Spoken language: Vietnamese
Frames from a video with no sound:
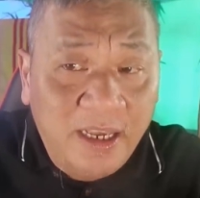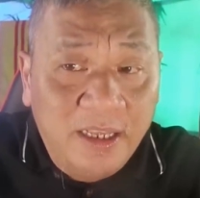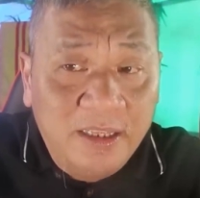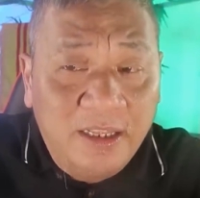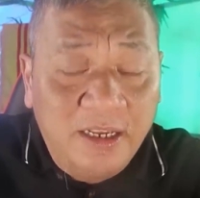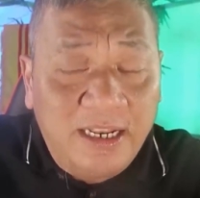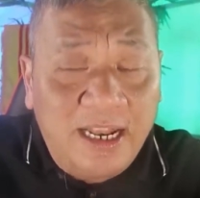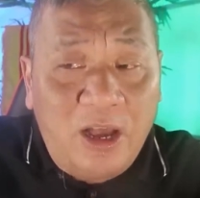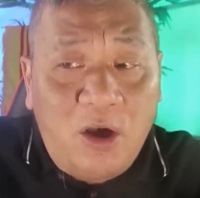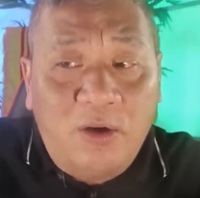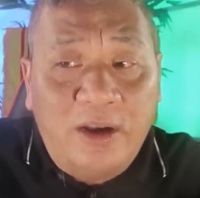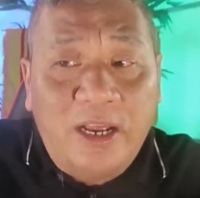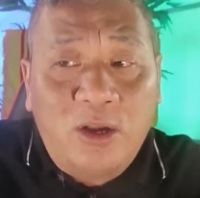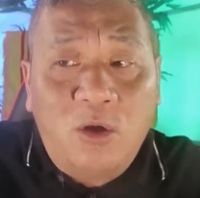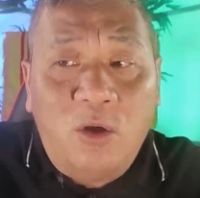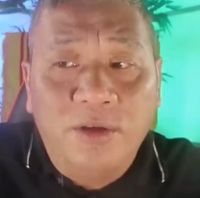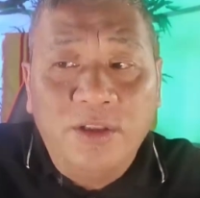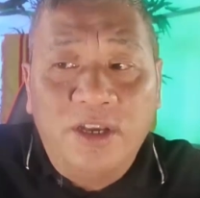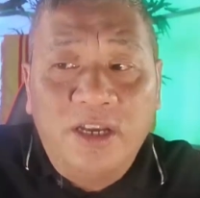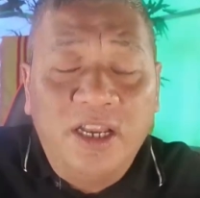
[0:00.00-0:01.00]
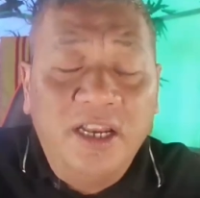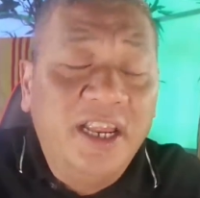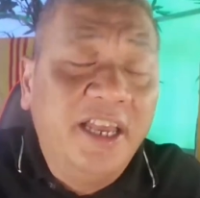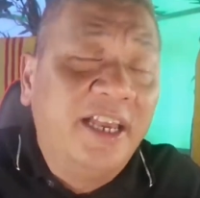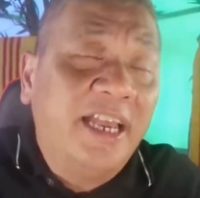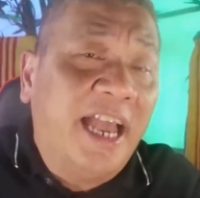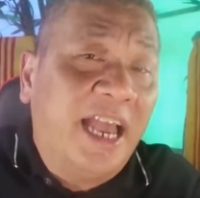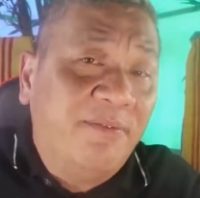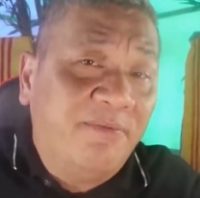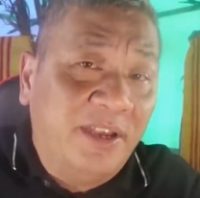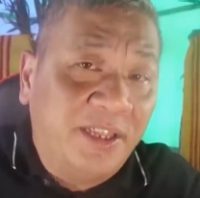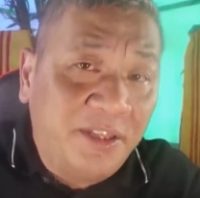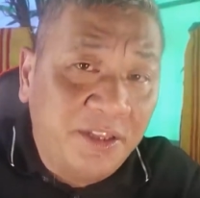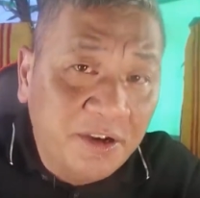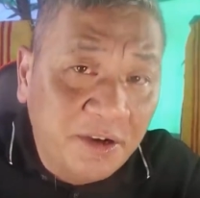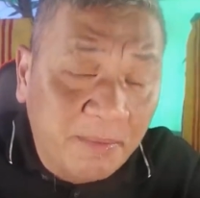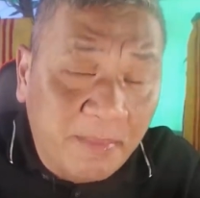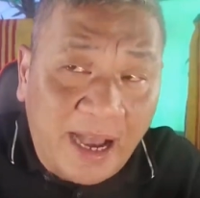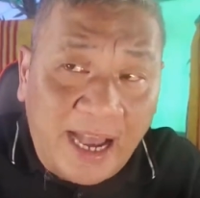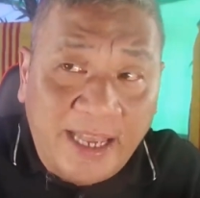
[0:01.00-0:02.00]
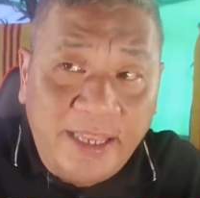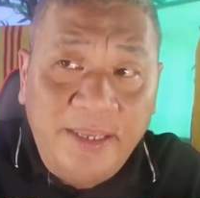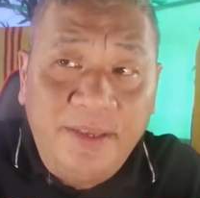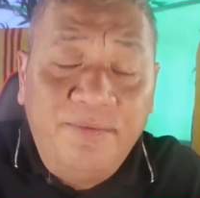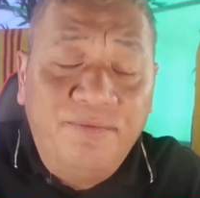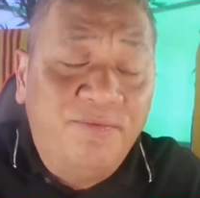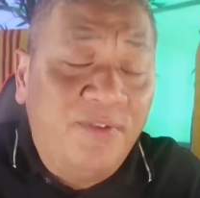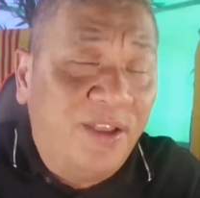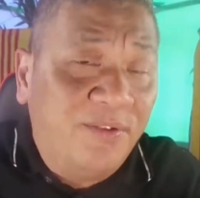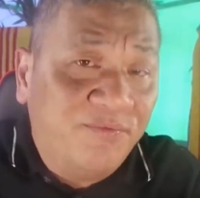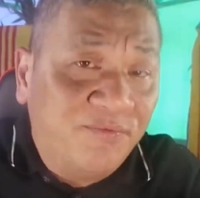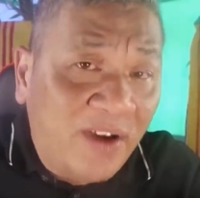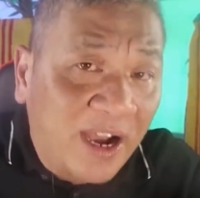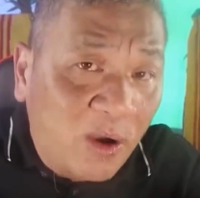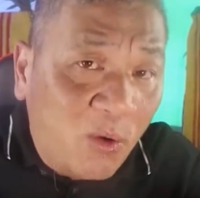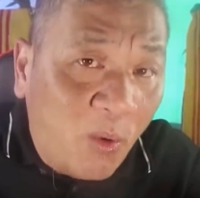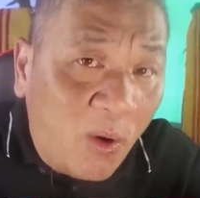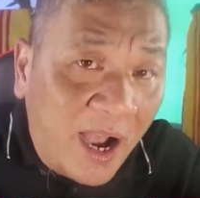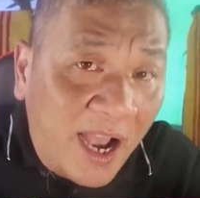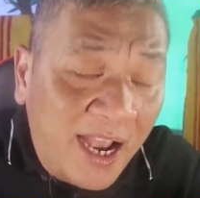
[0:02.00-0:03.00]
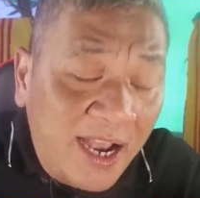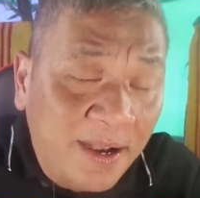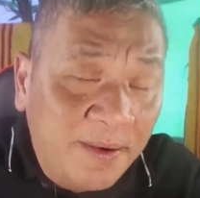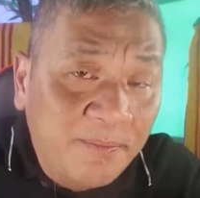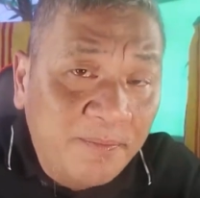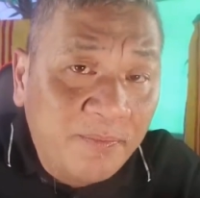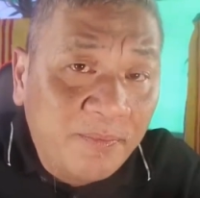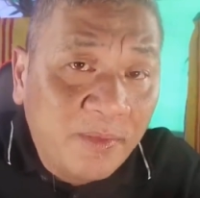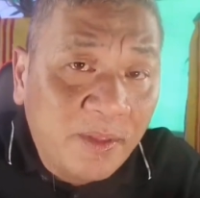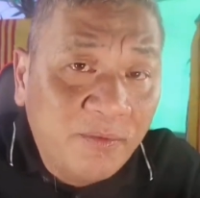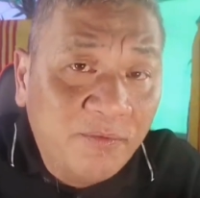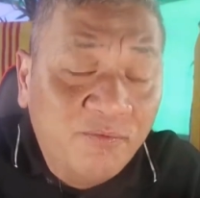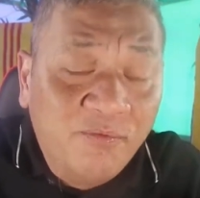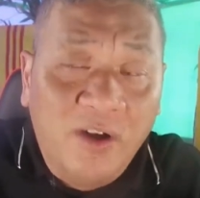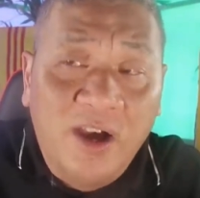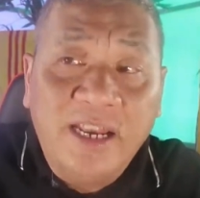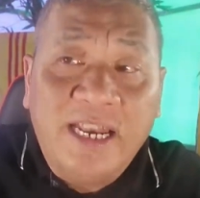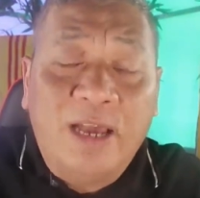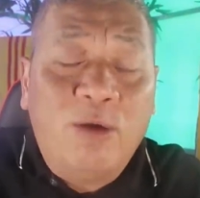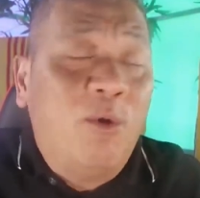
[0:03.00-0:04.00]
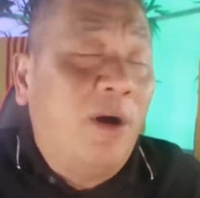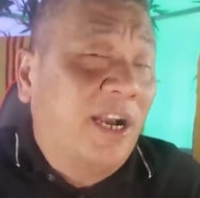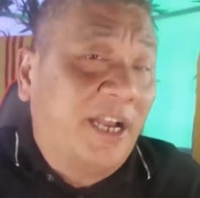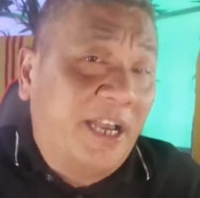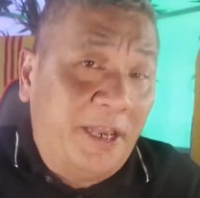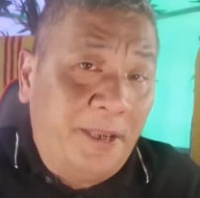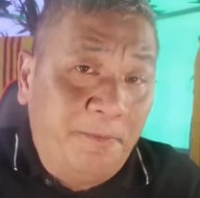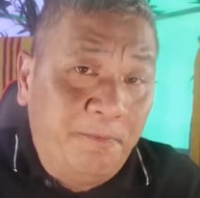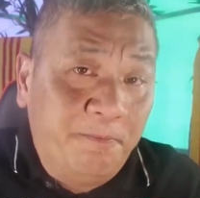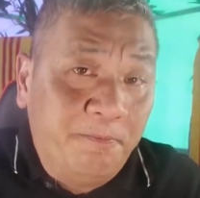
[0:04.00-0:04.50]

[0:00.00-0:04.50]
tức là họ đã có những cái liên hệ về thương mại về văn hóa với lại Hoa Kỳ